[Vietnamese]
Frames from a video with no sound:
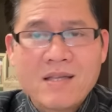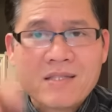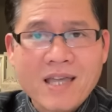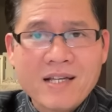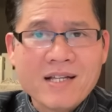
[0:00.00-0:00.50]

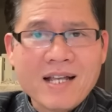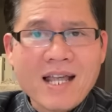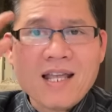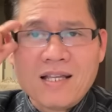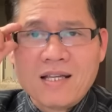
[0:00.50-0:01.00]
chính
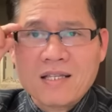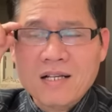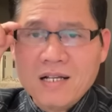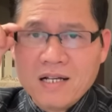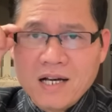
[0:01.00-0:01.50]

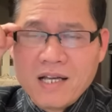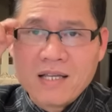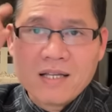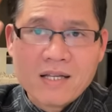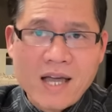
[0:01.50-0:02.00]
những người
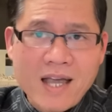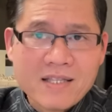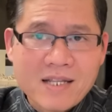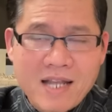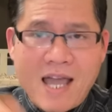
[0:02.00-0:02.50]
anh
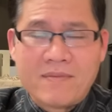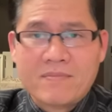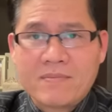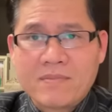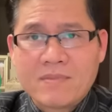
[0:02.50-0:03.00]
Thiện Đạt
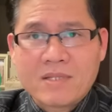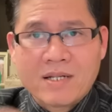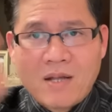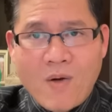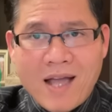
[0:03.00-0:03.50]

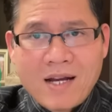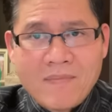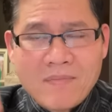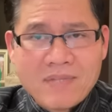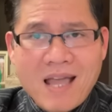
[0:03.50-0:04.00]
Hoàng Lâm
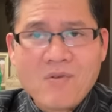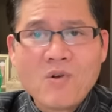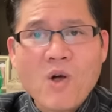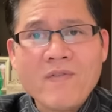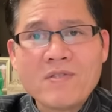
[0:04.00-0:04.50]
năm Sao
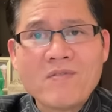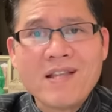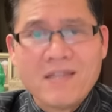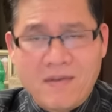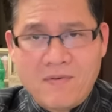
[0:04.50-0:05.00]
nói với tôi rất
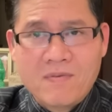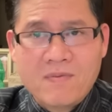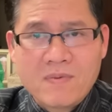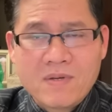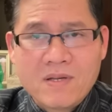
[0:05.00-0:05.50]
là nhiều
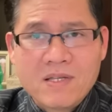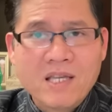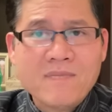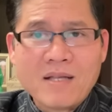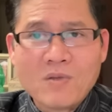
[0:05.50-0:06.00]

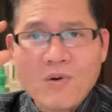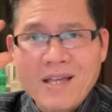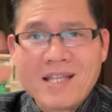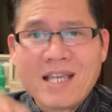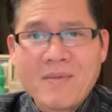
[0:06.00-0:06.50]
nhưng mà tôi
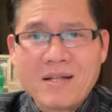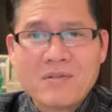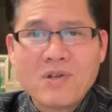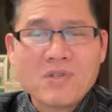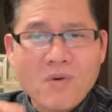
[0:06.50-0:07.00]
á, là sao bạn
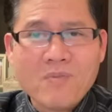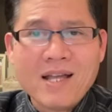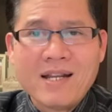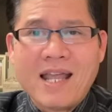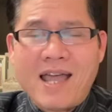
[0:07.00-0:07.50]
nói chung
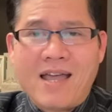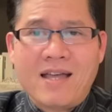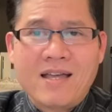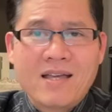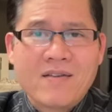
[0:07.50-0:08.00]
á, là
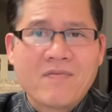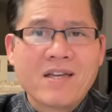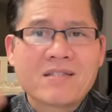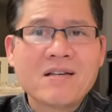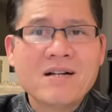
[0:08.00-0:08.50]

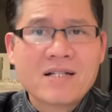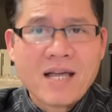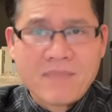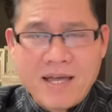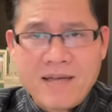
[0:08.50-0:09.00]
vì thương
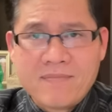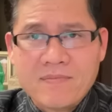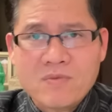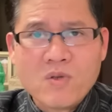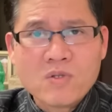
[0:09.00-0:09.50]
các bé
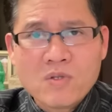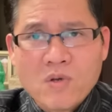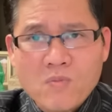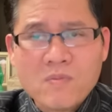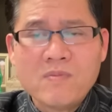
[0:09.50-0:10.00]
nó
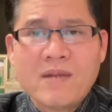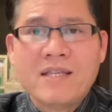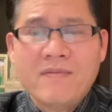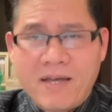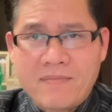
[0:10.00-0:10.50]
chúng là
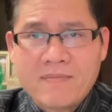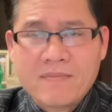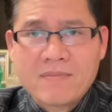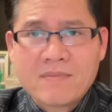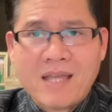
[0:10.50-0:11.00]
như vậy
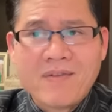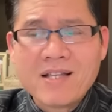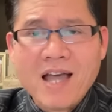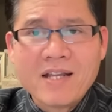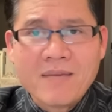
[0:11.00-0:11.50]
tại vì
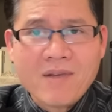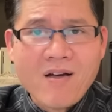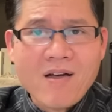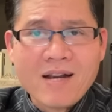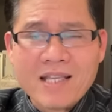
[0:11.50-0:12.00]
cái thời điểm
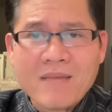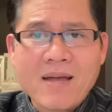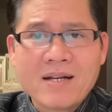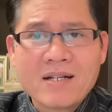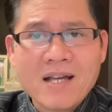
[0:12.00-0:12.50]
đó là sao
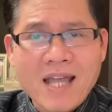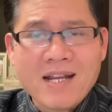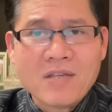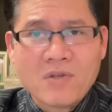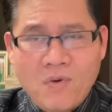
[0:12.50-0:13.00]
bạn nơi
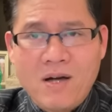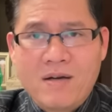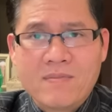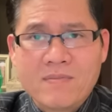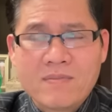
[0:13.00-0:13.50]
đây là chùa
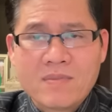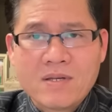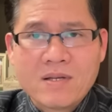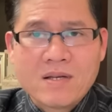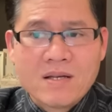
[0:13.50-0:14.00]

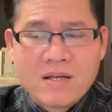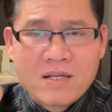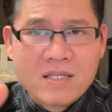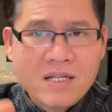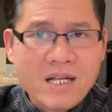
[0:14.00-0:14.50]

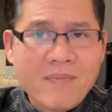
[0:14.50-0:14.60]
những đứa